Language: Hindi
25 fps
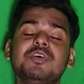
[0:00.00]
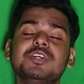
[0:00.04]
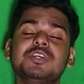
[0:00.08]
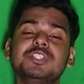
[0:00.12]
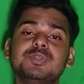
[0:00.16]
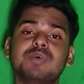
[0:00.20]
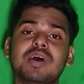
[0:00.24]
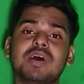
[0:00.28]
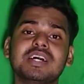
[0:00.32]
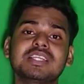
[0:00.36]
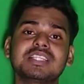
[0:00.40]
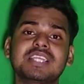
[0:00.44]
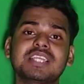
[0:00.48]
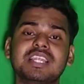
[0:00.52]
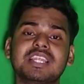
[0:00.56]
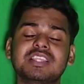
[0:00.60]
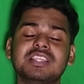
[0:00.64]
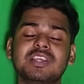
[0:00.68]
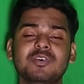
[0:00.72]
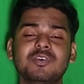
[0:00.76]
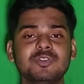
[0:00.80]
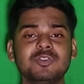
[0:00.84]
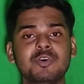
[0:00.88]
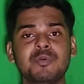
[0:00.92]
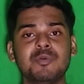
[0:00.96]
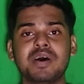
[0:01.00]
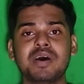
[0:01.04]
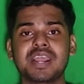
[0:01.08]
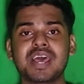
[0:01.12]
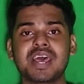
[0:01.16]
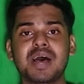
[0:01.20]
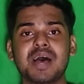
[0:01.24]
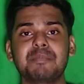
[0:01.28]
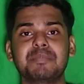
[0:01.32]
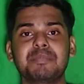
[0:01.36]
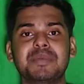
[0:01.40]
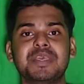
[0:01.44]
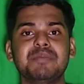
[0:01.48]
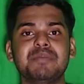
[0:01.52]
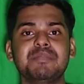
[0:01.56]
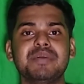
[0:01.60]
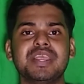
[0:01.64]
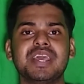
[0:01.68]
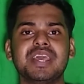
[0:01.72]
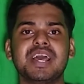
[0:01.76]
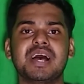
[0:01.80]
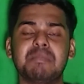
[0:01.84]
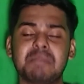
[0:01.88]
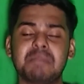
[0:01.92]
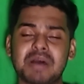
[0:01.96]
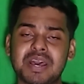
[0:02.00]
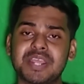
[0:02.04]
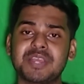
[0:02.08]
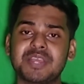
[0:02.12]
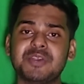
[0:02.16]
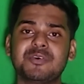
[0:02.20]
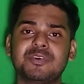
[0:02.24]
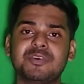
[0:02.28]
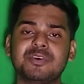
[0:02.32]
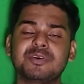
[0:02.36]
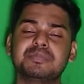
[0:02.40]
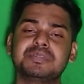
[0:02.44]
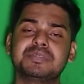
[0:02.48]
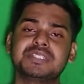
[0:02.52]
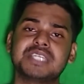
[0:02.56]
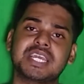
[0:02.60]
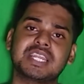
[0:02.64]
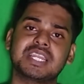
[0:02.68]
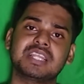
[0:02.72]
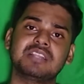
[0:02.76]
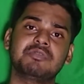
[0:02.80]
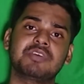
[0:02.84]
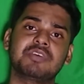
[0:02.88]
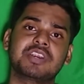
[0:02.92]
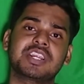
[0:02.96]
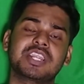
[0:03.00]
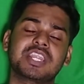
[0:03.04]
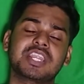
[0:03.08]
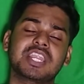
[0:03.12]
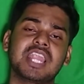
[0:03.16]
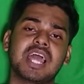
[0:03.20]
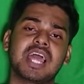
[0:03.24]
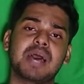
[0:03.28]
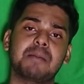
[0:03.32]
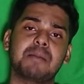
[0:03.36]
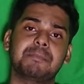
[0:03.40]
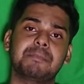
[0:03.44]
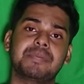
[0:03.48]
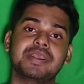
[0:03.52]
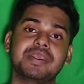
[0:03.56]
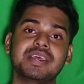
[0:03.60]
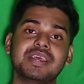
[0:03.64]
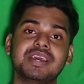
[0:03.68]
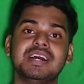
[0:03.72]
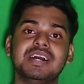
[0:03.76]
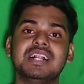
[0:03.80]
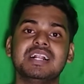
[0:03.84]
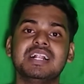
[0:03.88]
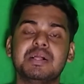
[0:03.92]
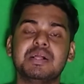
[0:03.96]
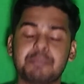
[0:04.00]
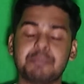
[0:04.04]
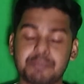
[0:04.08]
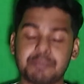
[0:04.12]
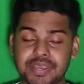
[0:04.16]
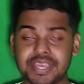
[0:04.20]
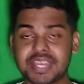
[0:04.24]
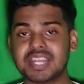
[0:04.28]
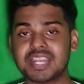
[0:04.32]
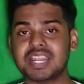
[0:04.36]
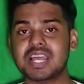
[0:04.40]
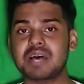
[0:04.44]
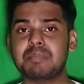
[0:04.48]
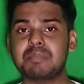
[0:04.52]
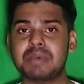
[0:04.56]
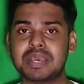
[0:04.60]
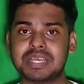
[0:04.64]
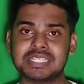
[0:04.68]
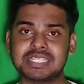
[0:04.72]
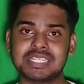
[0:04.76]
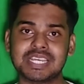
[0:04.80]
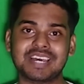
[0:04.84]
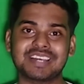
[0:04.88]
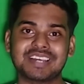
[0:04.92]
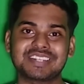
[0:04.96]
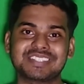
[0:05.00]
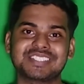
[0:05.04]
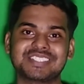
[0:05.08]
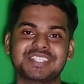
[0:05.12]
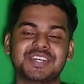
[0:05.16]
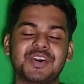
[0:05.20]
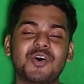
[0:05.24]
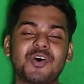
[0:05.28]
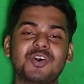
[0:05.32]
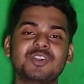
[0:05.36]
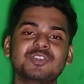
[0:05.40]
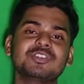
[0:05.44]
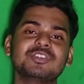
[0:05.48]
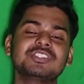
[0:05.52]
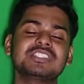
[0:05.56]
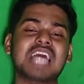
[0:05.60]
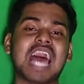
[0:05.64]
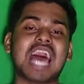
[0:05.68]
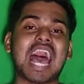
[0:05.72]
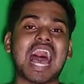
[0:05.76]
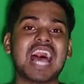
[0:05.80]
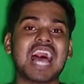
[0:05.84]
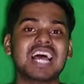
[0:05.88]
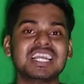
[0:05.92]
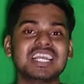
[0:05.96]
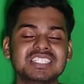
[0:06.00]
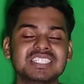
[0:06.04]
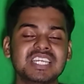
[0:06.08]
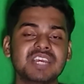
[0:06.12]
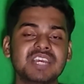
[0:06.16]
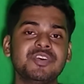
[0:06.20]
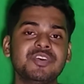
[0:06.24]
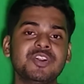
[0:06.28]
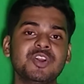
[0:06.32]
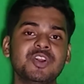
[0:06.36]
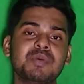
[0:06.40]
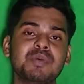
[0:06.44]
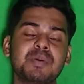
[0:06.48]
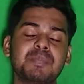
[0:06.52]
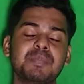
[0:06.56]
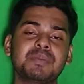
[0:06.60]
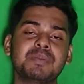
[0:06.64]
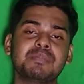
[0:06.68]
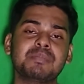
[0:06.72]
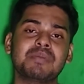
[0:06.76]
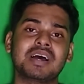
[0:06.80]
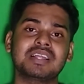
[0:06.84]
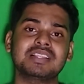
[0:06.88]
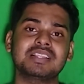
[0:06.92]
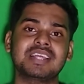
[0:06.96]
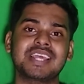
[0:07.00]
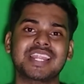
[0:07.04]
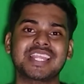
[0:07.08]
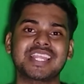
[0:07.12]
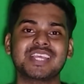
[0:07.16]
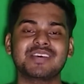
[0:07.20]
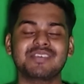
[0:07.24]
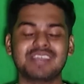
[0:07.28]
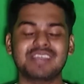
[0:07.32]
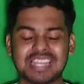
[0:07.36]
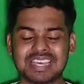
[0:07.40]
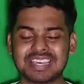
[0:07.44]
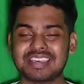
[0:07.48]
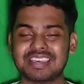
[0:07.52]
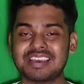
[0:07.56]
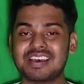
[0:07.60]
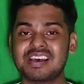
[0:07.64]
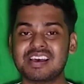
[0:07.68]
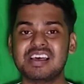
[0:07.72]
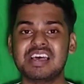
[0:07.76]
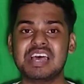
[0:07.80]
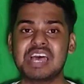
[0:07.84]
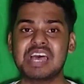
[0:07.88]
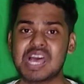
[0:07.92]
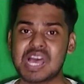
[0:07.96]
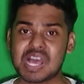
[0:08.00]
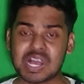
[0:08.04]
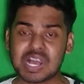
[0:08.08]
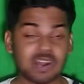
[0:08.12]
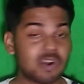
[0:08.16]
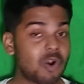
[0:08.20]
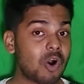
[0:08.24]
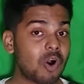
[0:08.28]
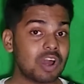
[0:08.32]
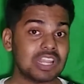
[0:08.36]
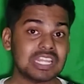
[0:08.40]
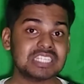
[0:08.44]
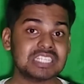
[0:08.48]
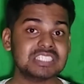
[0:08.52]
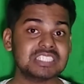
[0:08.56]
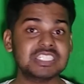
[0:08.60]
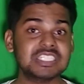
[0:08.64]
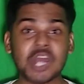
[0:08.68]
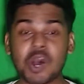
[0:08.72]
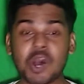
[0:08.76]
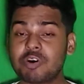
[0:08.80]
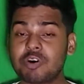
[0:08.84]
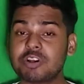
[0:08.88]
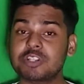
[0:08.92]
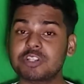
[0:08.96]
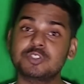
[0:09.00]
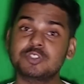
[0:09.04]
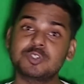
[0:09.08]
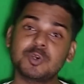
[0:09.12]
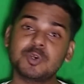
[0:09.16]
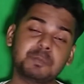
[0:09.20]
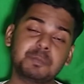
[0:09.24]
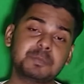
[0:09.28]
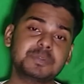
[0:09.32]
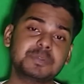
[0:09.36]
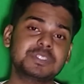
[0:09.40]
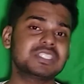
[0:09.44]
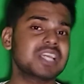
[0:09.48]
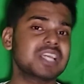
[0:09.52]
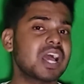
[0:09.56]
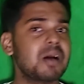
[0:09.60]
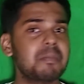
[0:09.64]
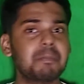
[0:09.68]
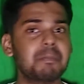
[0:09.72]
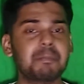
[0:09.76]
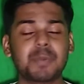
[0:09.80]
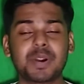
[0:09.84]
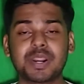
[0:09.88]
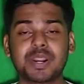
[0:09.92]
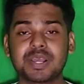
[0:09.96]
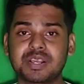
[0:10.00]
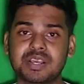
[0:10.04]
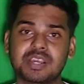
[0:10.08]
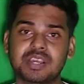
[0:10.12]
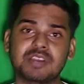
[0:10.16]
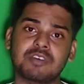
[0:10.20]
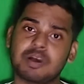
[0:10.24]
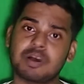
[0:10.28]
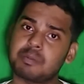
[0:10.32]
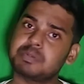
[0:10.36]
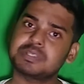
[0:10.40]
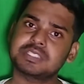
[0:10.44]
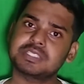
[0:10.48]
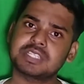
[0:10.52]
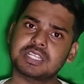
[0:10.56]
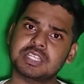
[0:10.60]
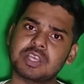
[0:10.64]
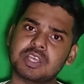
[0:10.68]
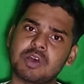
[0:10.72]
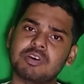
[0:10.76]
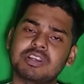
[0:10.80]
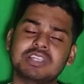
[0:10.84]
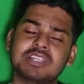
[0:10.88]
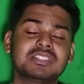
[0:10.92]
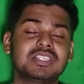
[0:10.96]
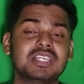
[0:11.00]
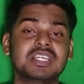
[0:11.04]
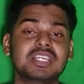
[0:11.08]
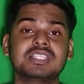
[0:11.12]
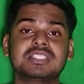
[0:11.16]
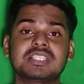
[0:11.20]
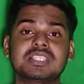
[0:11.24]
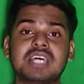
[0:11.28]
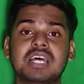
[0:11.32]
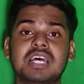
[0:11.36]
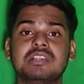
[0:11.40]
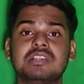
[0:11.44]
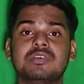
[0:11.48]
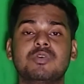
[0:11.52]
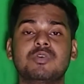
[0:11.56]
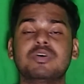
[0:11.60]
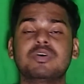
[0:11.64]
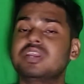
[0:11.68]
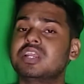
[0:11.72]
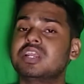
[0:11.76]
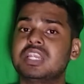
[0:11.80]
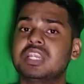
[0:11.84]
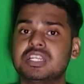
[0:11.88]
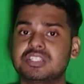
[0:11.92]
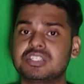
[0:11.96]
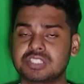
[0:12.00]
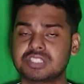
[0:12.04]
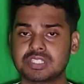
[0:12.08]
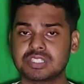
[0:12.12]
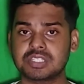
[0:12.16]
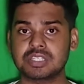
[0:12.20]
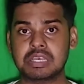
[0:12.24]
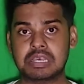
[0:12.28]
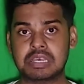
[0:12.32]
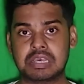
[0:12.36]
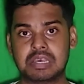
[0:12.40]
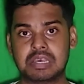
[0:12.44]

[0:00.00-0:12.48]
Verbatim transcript: बहुत स्वागत करता हूं दोबारा आपके मेरे हमारे यूट्यूब चैनल विक्ट्री लैब पर मेरा नाम है जी और दोस्त आज की वीडियो में अपन बात करने वाले हैं क्या कॉलेज जाओ और चुपचाप पढ़कर वापस आ जाओ किसी के साथ कोई रिलेशन